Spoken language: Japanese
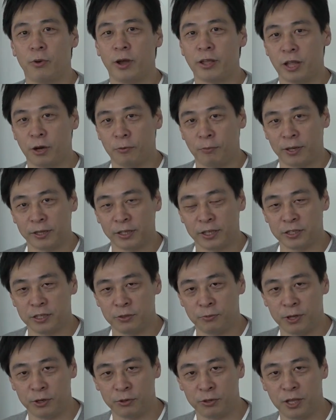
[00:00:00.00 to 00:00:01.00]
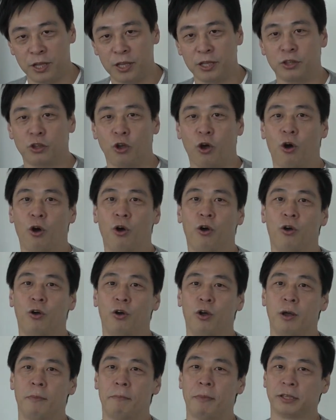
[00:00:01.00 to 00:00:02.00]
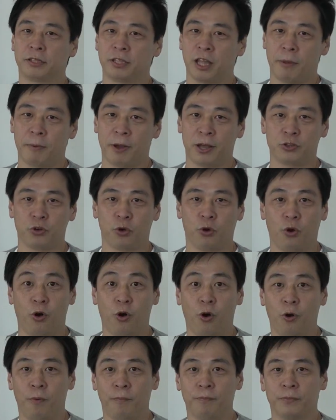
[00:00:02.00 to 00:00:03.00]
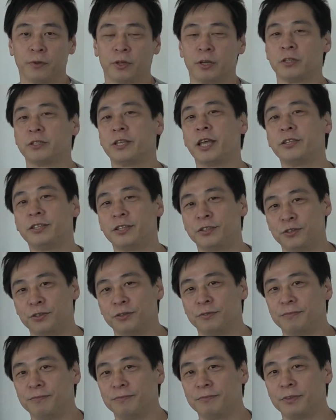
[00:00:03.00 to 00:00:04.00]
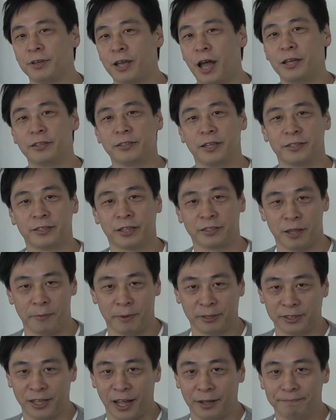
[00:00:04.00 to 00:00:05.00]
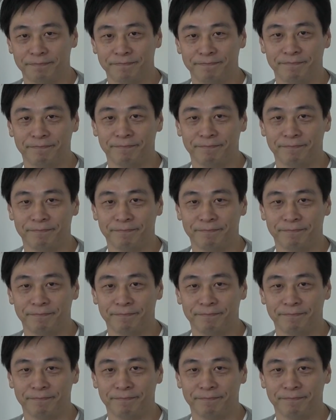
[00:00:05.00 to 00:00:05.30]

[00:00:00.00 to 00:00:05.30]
ファイナルファンタジー15のマスターバージョンを先日完成させました、